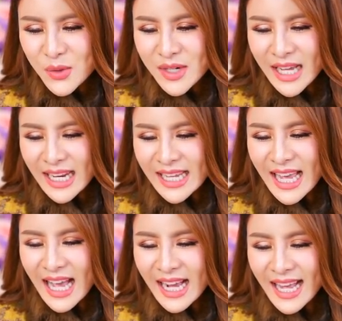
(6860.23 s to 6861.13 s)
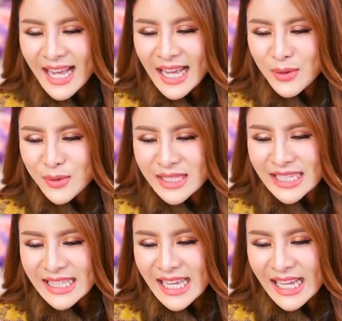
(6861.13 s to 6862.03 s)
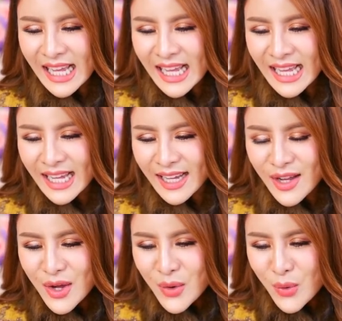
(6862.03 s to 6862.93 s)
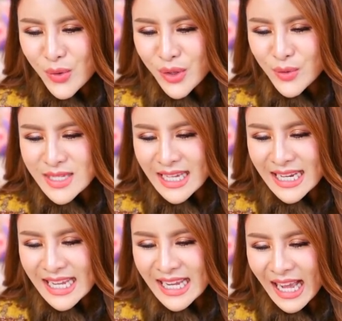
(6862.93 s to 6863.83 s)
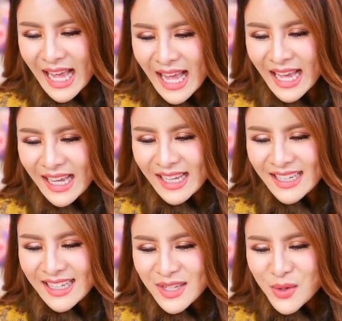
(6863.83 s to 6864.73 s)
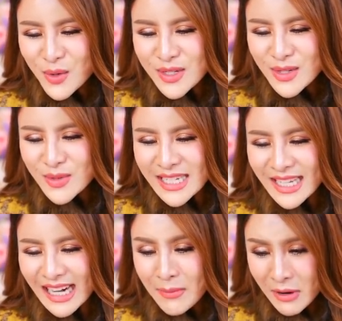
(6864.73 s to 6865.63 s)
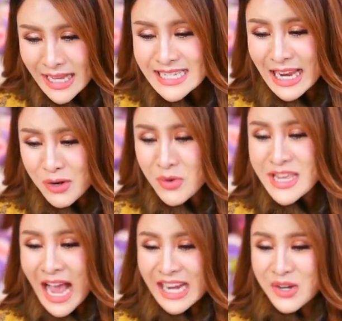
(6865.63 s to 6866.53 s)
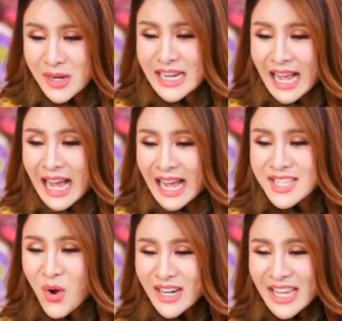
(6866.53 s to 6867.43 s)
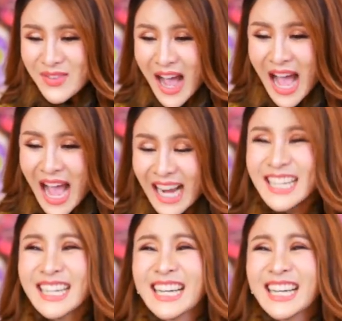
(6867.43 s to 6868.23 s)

คุณกัลยาค่ะคุณติตี้ค่ะคุณดุษฎีค่ะคุณสุจิราบอกเห็นสายลุงใหญ่ด้วยนะคะโชคดีมาก